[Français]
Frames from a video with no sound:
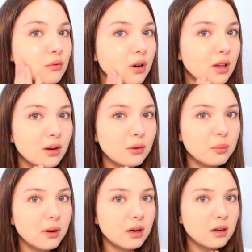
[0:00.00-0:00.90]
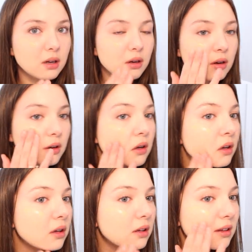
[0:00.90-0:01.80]
Vous voyez ou pas
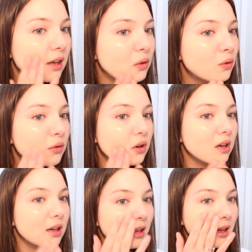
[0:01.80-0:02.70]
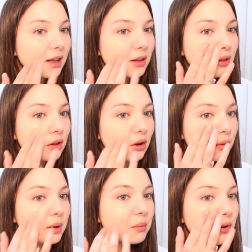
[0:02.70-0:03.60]
Ça couvre
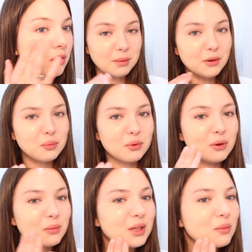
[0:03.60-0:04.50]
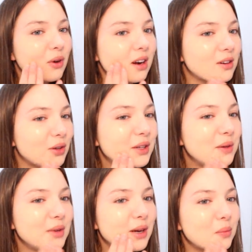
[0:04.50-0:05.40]
énormément. Après, vous pouvez en mettre moins, là j'en
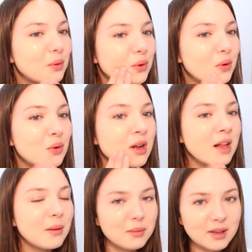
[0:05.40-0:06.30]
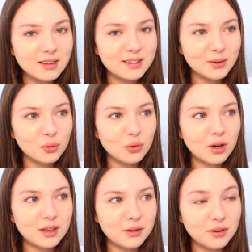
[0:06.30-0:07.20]
ai mis un peu beaucoup, mais c'est
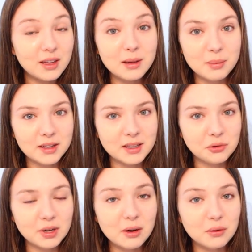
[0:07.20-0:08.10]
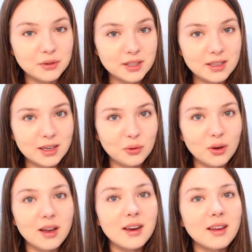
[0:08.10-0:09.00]
toujours un effet hyper naturel. Le fini est
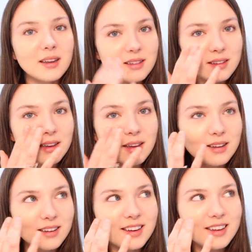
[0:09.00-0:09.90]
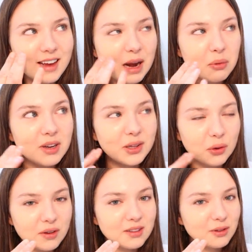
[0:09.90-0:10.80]
naturel et c'est littéralement
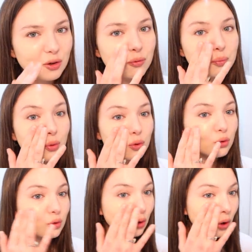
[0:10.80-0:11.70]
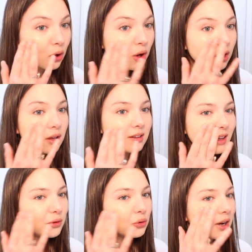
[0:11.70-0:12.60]
99%
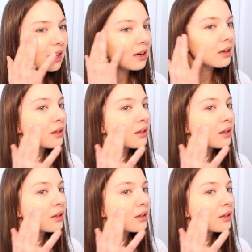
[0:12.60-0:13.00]
naturel.